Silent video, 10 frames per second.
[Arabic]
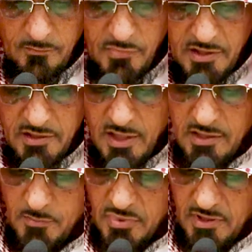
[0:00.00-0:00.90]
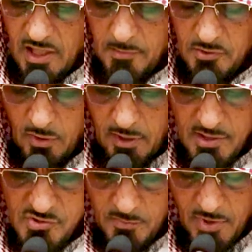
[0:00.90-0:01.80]
بدي هذه بد أحمد
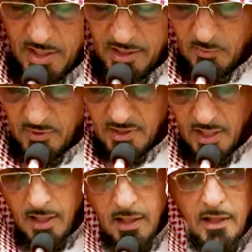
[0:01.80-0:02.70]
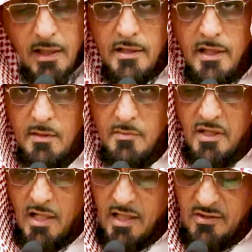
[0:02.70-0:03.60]
الله سبحانه وتعالى أن هيأ
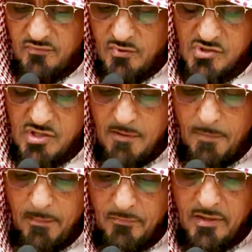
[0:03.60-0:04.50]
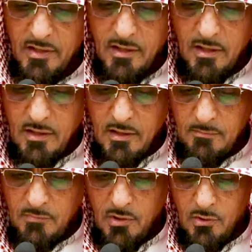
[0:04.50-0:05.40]
لمثل هذه الفرصة
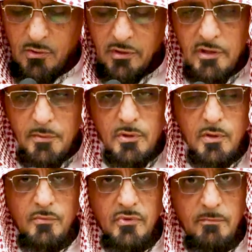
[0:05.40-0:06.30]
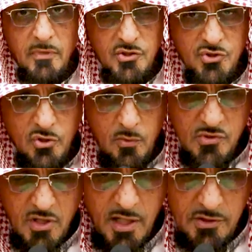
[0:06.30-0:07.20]
باللقي بكم ثم أشكر
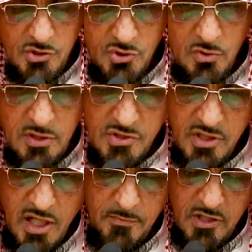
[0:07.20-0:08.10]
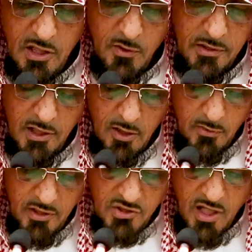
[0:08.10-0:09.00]
وزارة الشؤون الإسلامية والدعوة
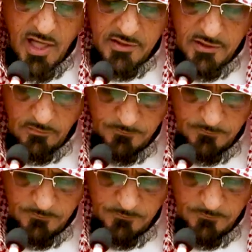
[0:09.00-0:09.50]
والإرشاد